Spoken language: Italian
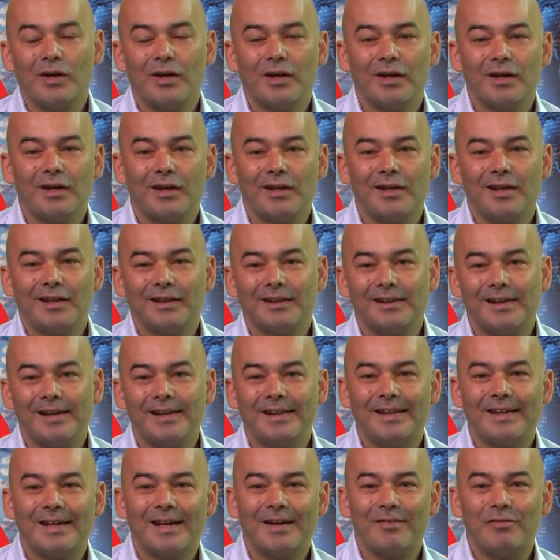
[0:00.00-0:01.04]
eh,
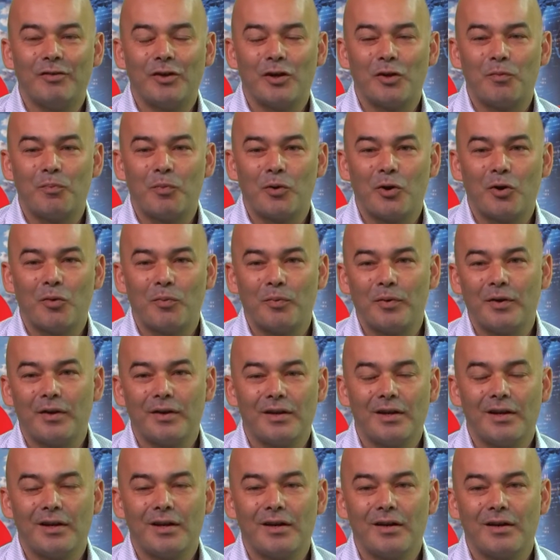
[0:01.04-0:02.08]
l'atletica vera e propria
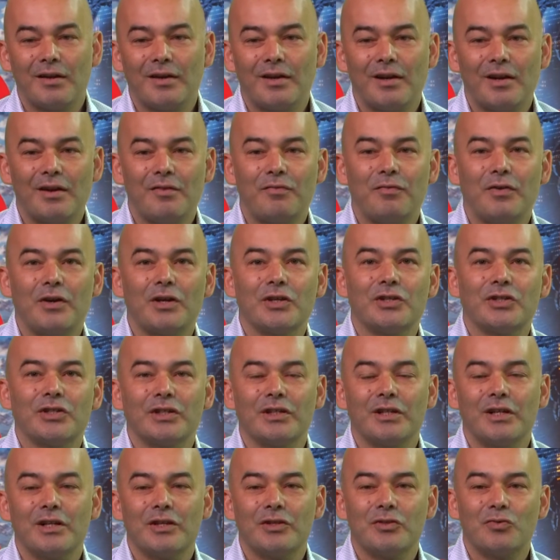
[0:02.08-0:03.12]
nella, nella, fascia
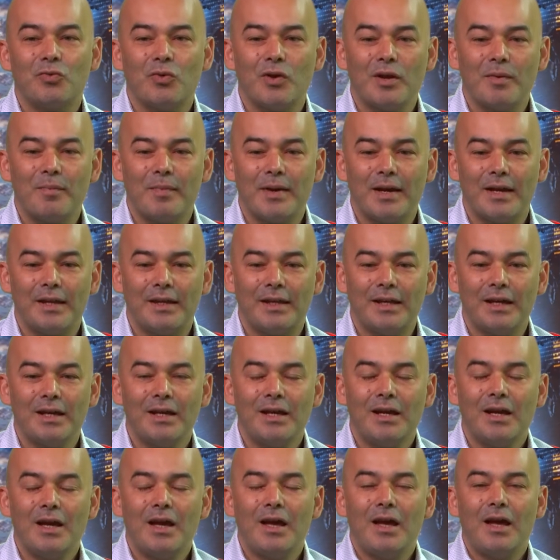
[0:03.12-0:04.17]
delle scuole medie
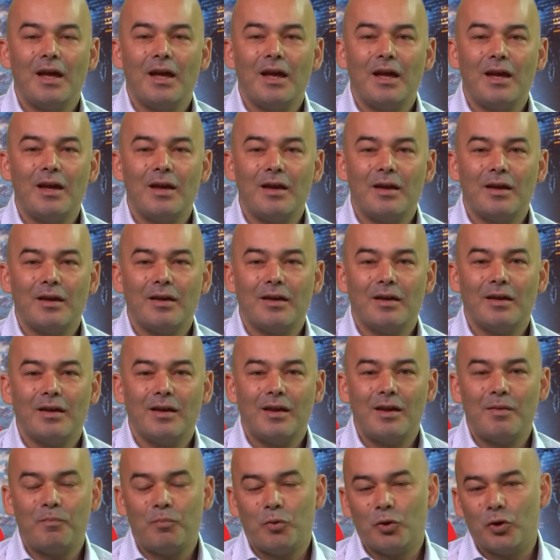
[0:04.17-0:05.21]
e, eh,
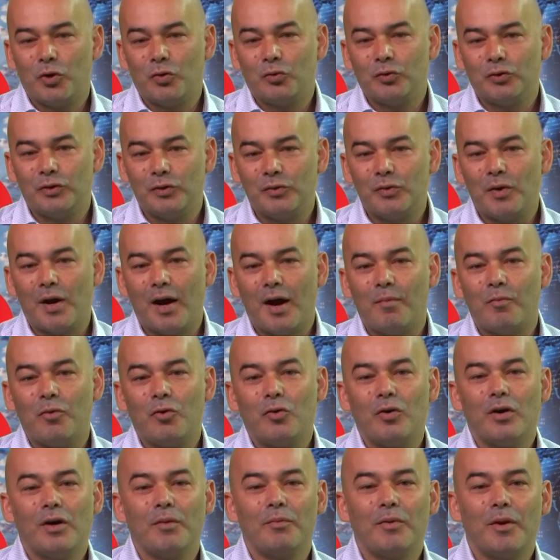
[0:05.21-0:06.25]
e poi
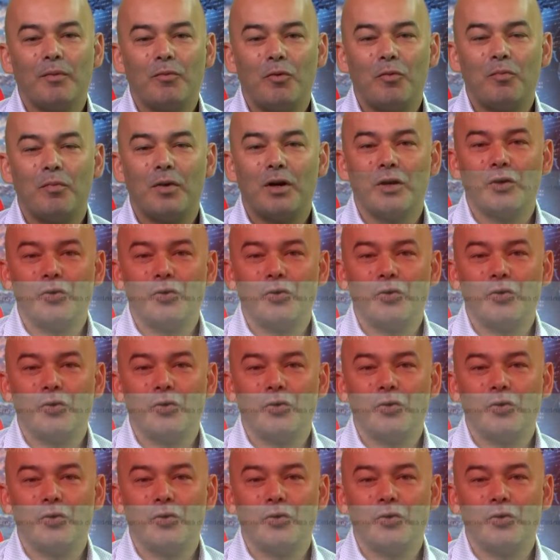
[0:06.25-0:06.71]
continuiamo, abbiamo un bel